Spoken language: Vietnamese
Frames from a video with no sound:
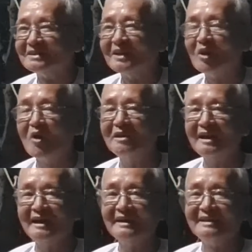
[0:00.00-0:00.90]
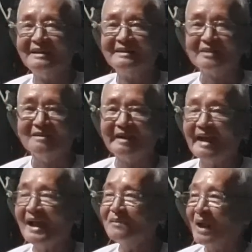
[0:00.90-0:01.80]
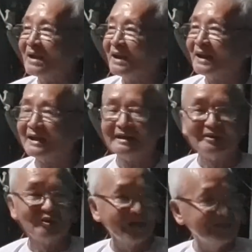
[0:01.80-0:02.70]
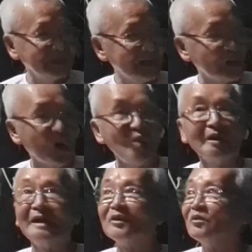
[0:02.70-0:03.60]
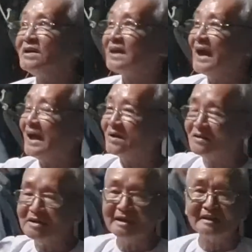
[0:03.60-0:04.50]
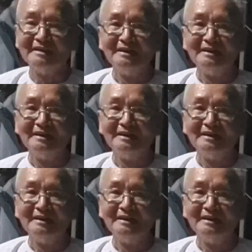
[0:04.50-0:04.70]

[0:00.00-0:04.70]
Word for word: chân dọn là từ cái ăn mặc nè rồi cái xe cộ nè rồi cái nhà cửa nè